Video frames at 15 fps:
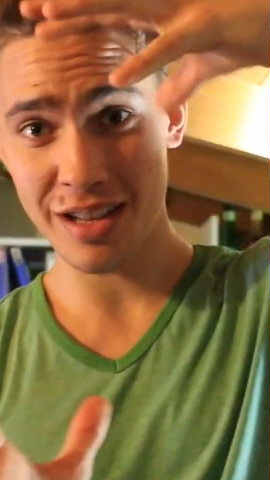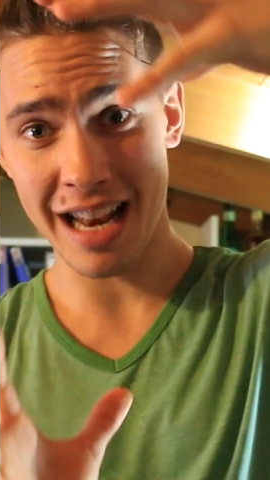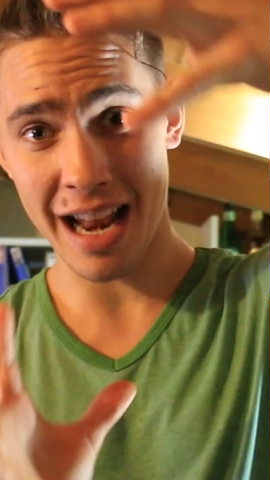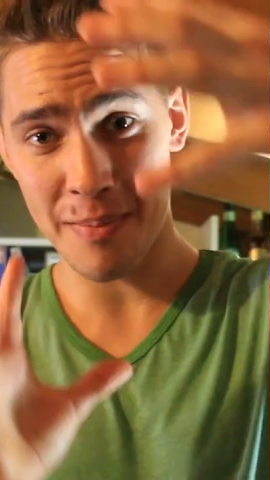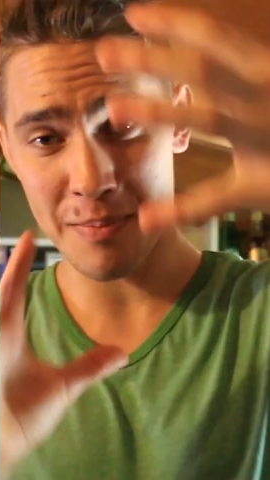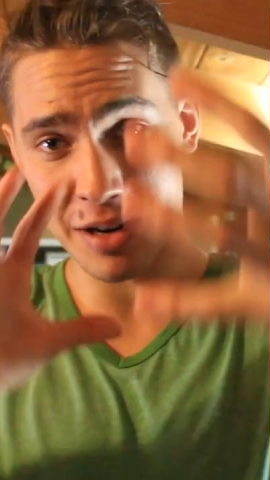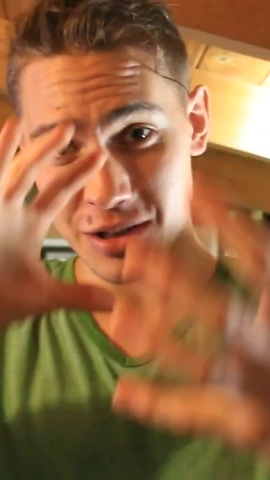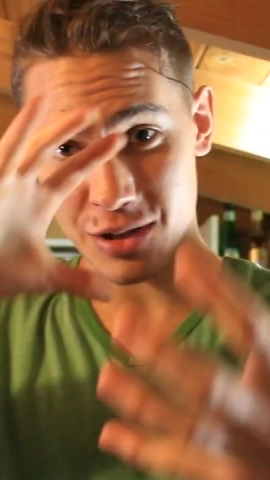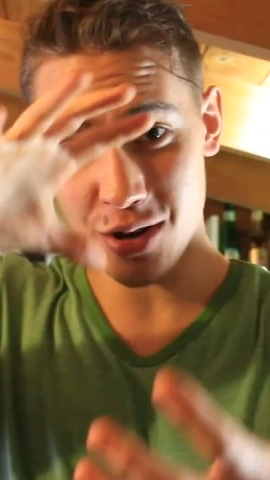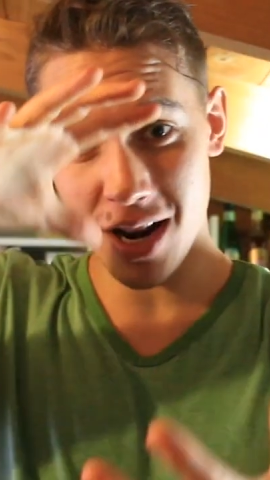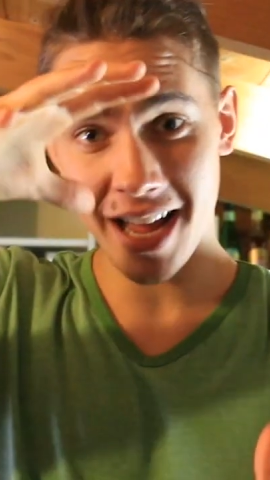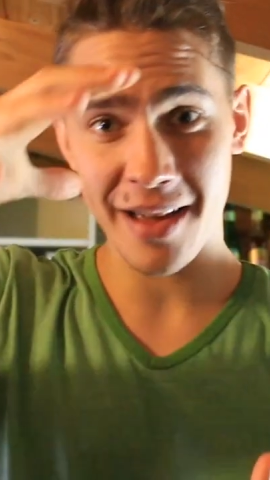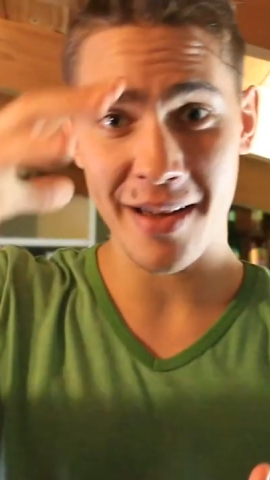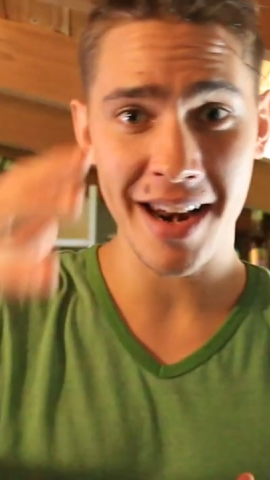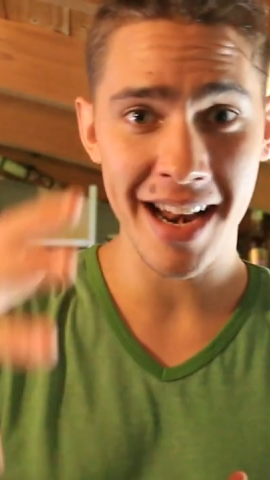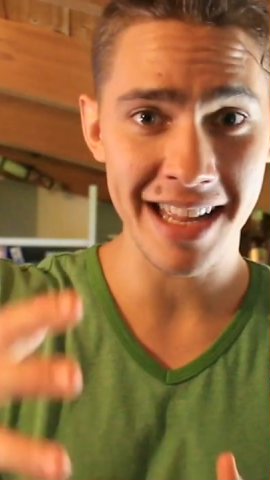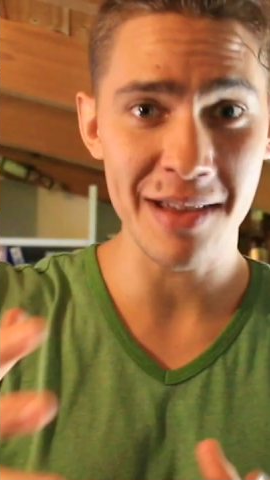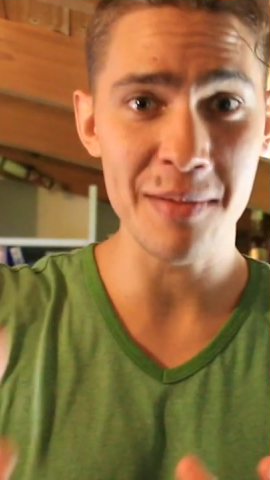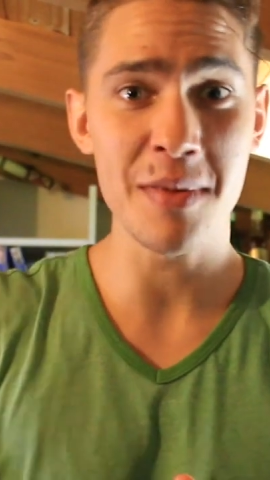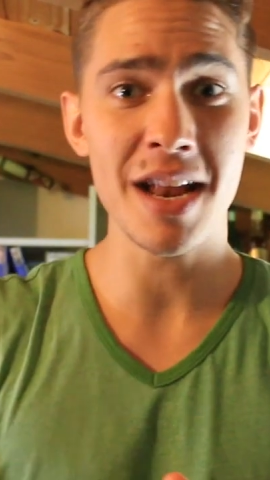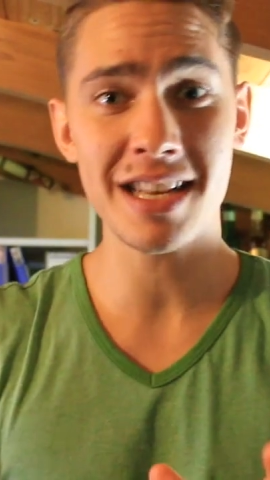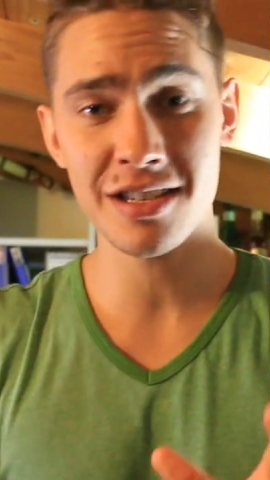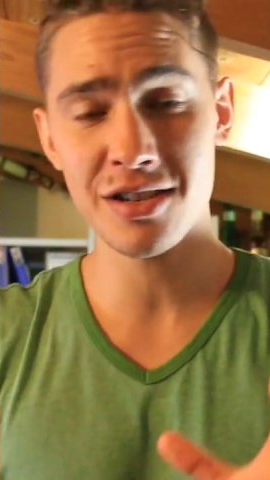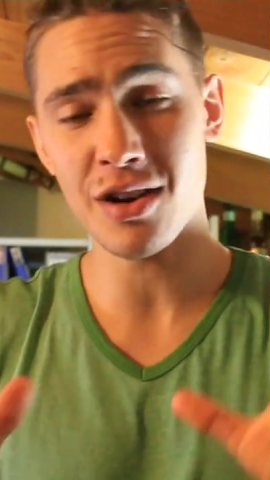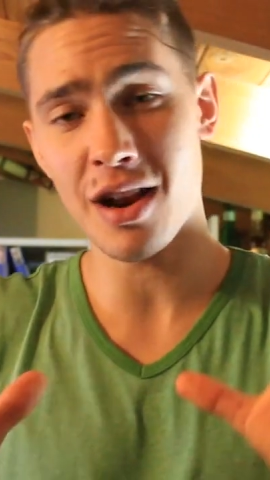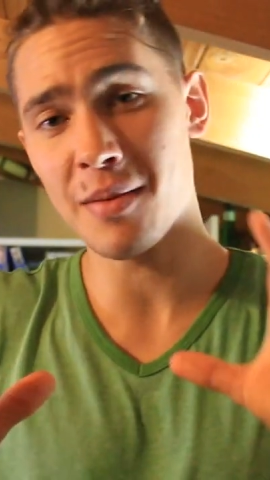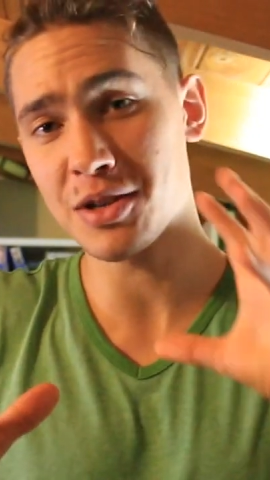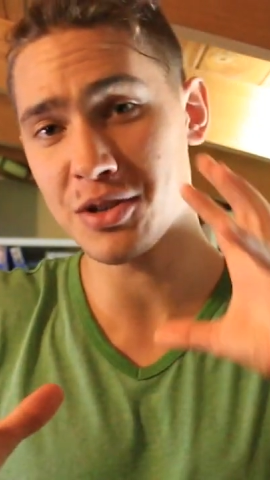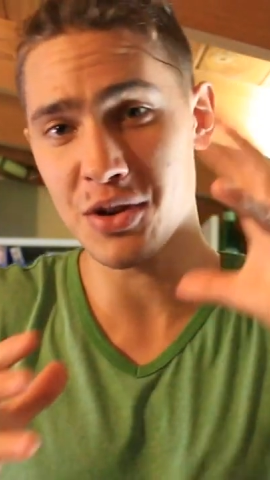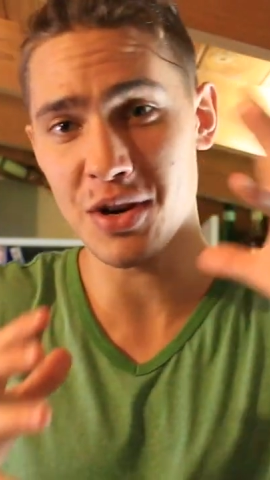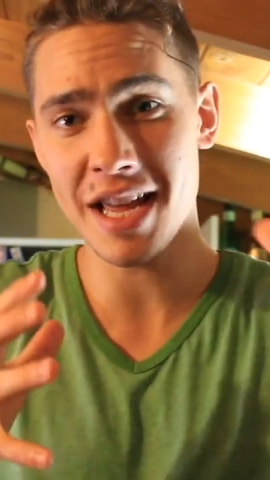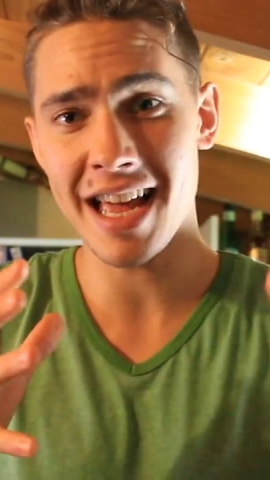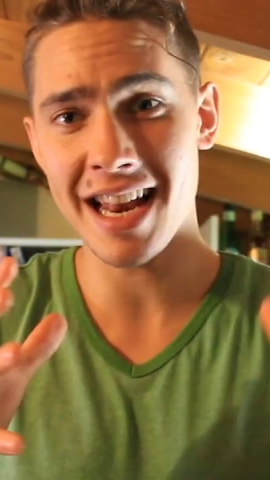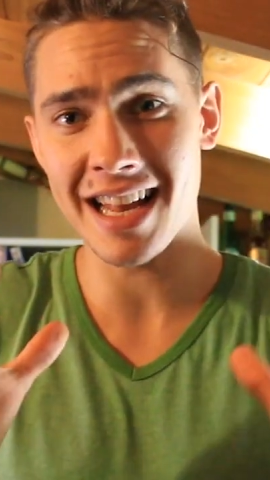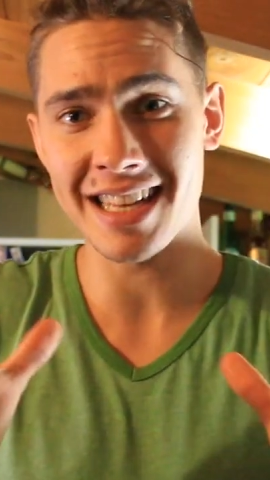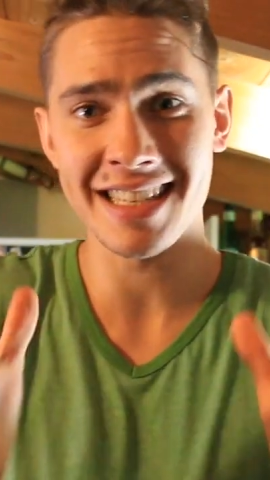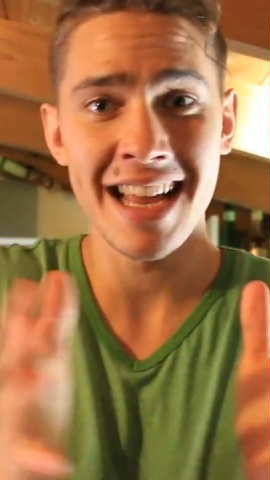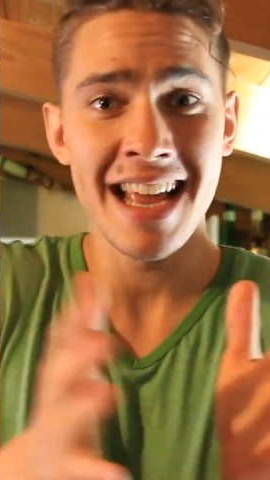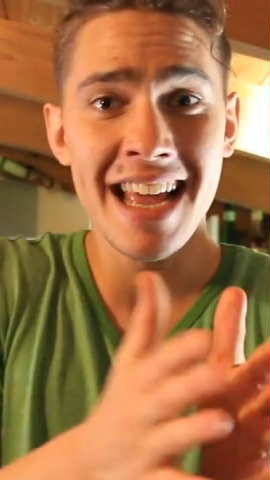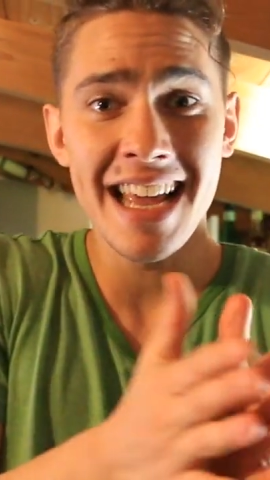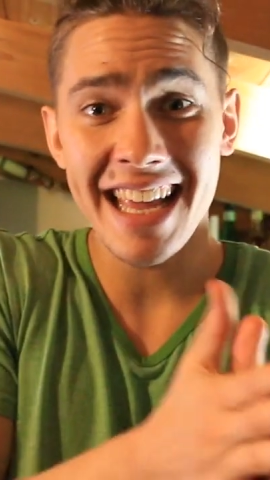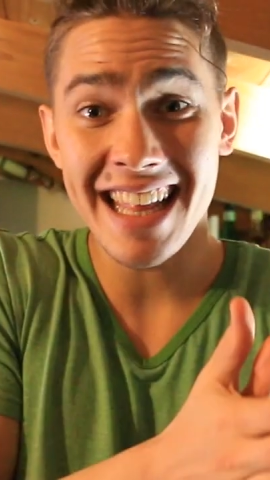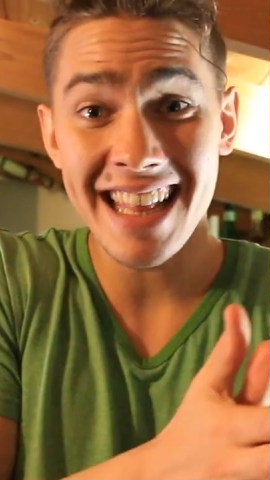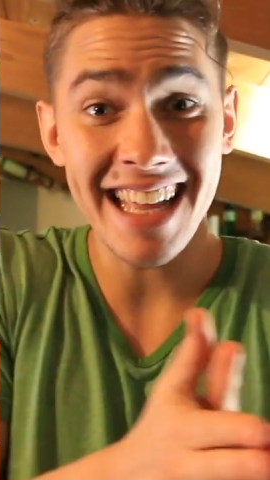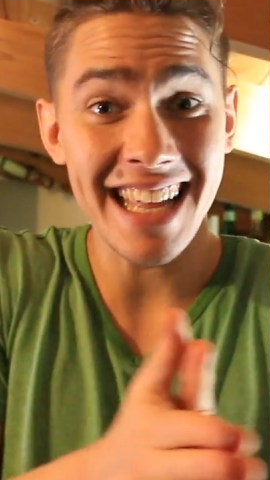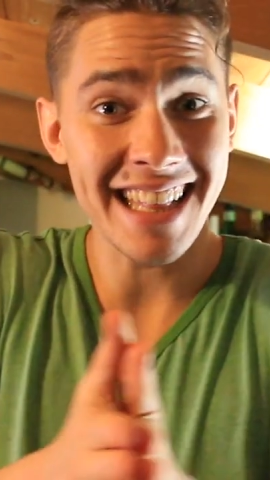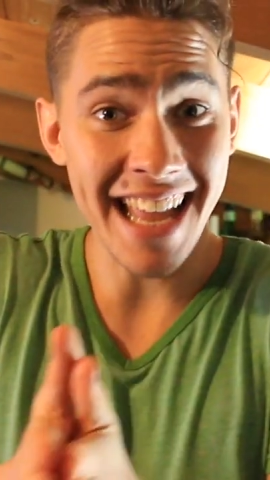de las personas que van al gimnasio, la mayoría de las gente que